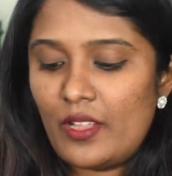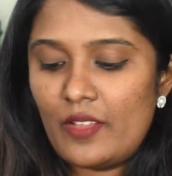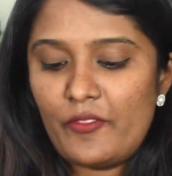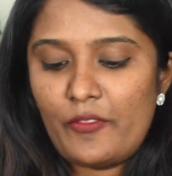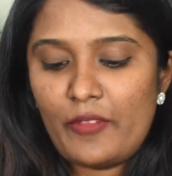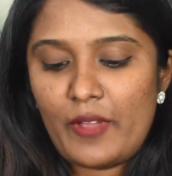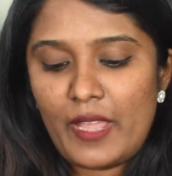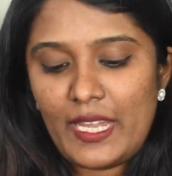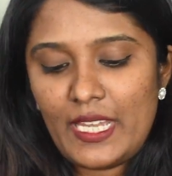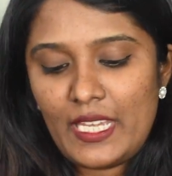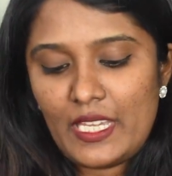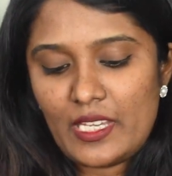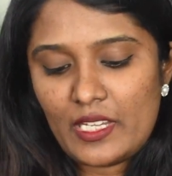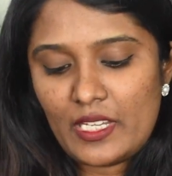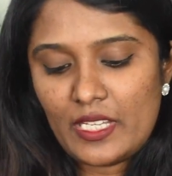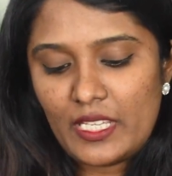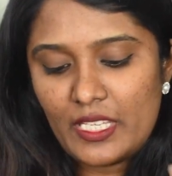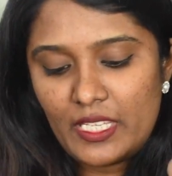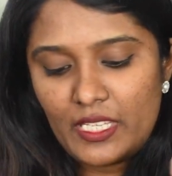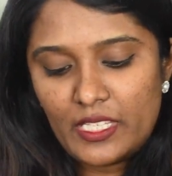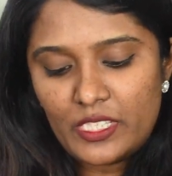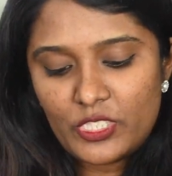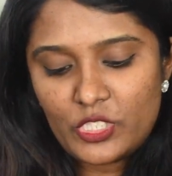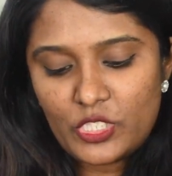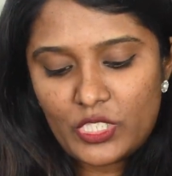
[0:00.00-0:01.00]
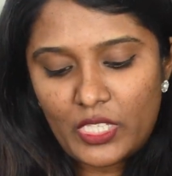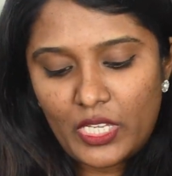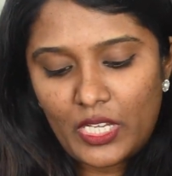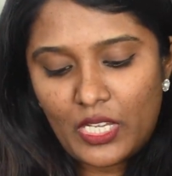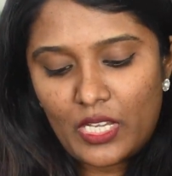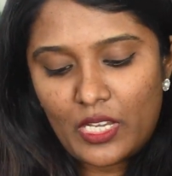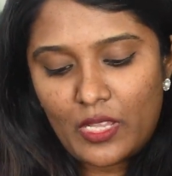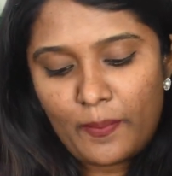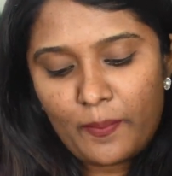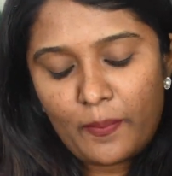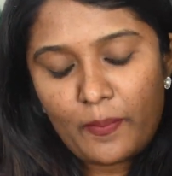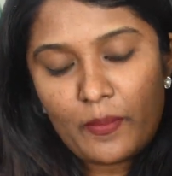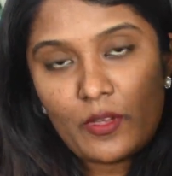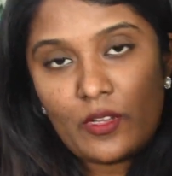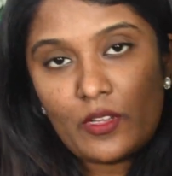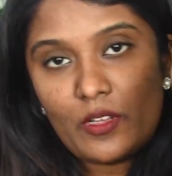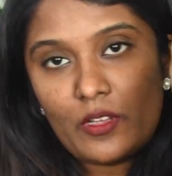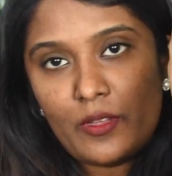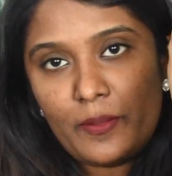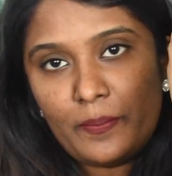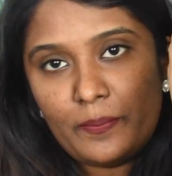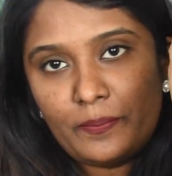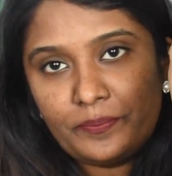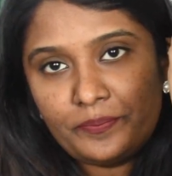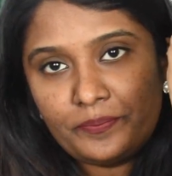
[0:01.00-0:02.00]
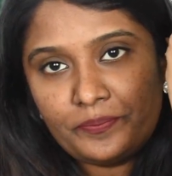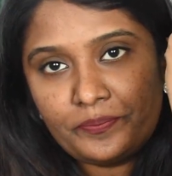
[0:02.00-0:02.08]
ஃபைனலி ஷேட் நம்பர்